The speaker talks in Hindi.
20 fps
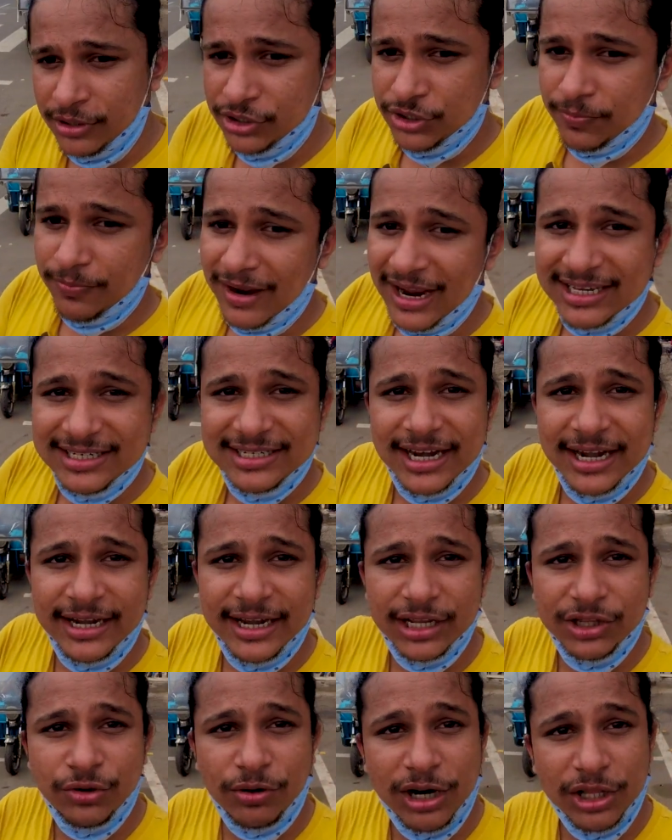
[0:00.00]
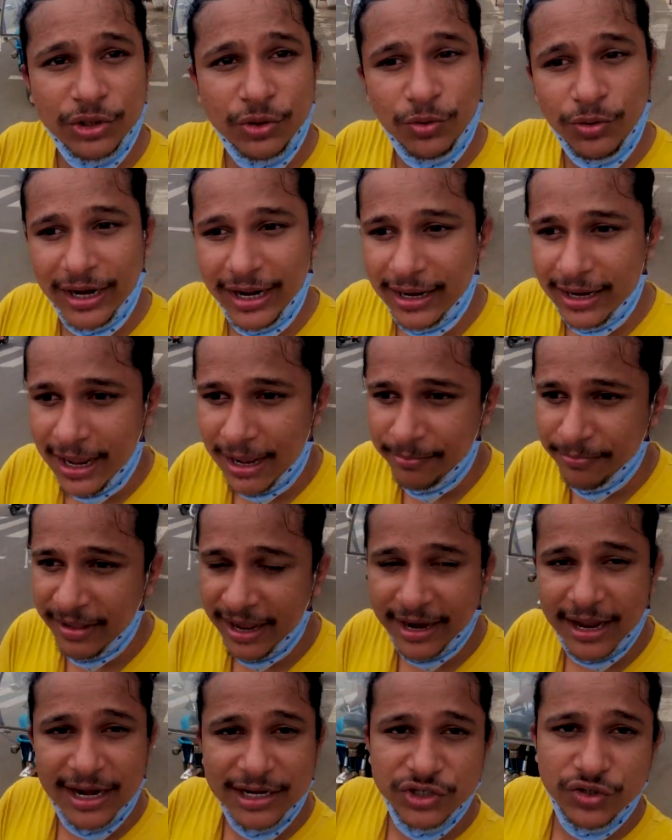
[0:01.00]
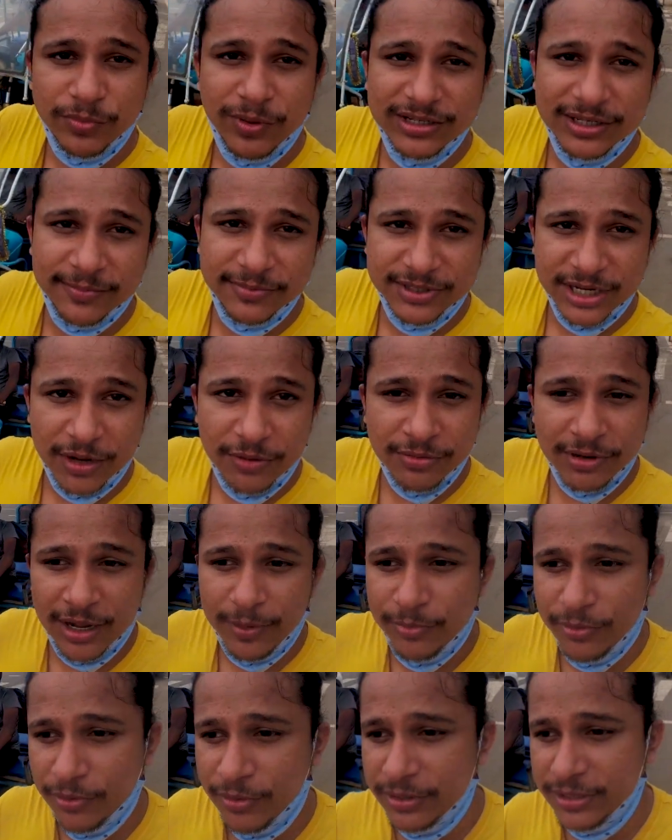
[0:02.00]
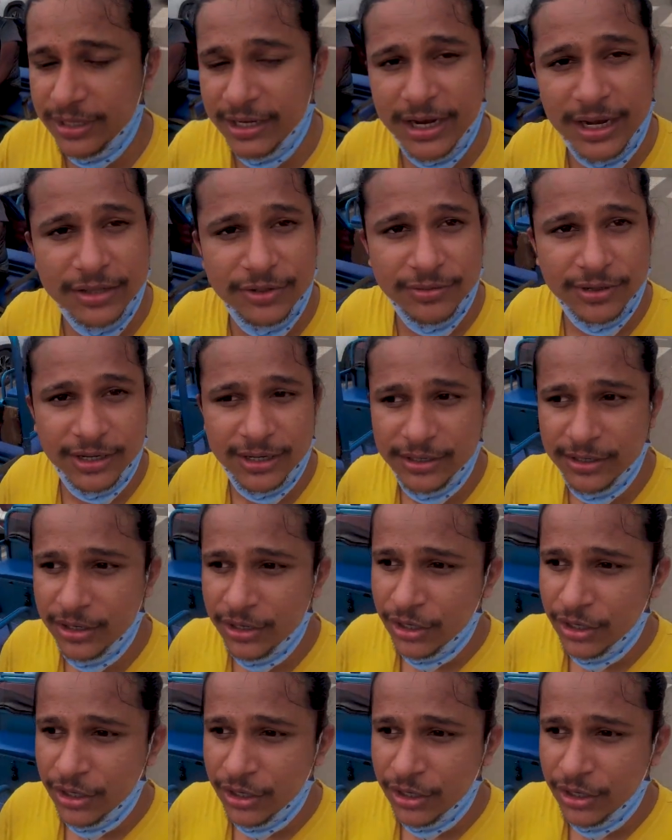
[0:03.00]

जो बस स्टैंड है थोड़ा दूर है मैं कल सुबह जब जाऊँगा आप लोगों को दिखा दूँगा